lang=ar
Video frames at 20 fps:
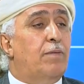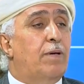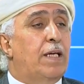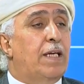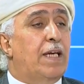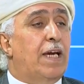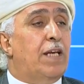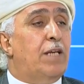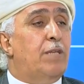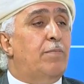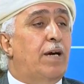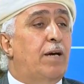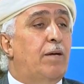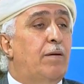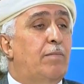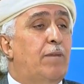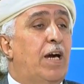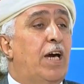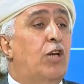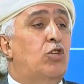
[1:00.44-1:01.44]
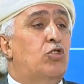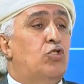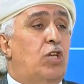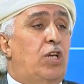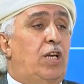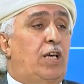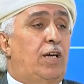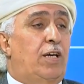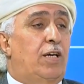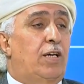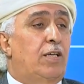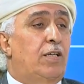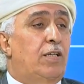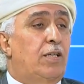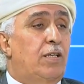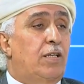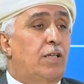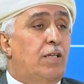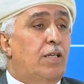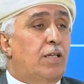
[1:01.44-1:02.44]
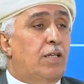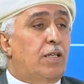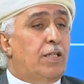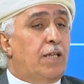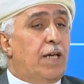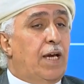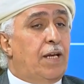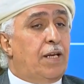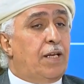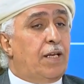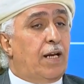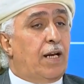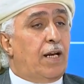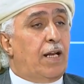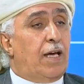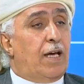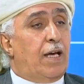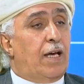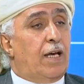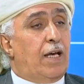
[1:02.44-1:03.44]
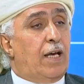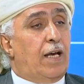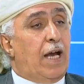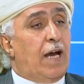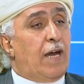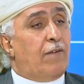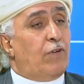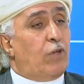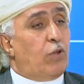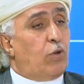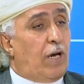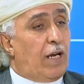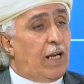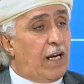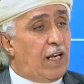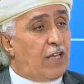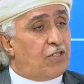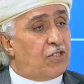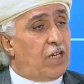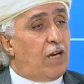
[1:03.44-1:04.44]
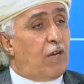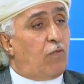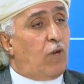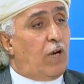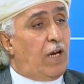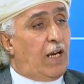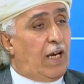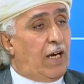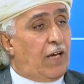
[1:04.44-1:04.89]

يعني محل صلح نعم يعني حافظوا على الاسلاف والاعراف